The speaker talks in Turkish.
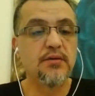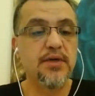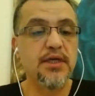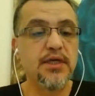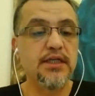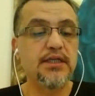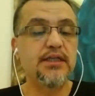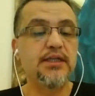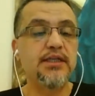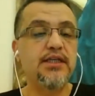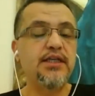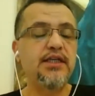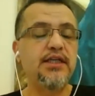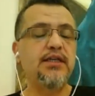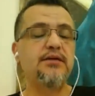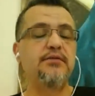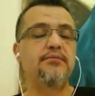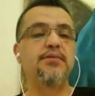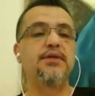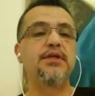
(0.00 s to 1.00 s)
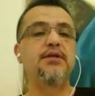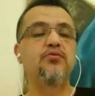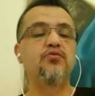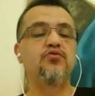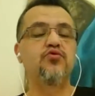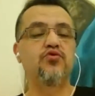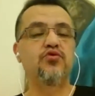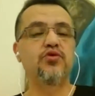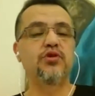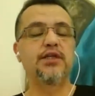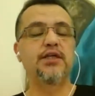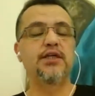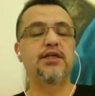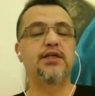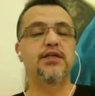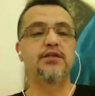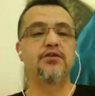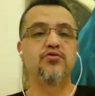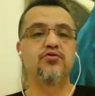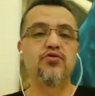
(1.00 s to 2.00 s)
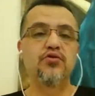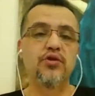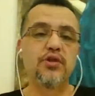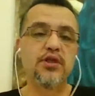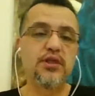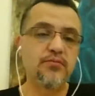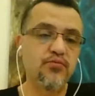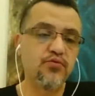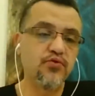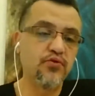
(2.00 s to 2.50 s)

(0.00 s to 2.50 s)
Peki niye bilim kurguya ilgi duyuyorlar?